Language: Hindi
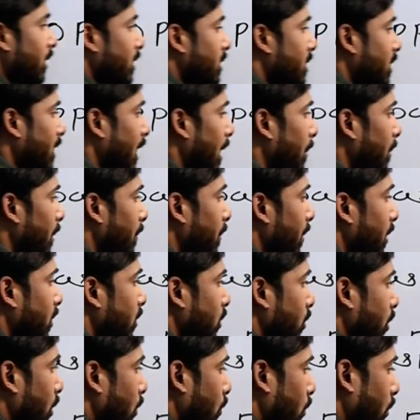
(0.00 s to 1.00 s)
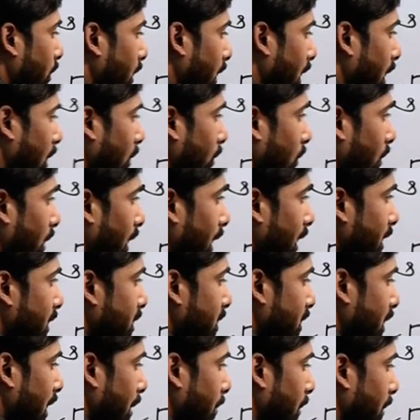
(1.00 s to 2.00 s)
इसका विपरीत देखो क्या होगा
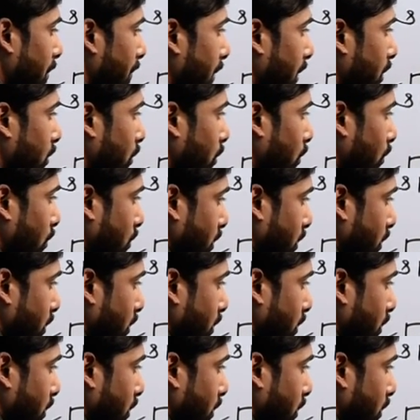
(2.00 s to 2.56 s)
इसका विपरीत हो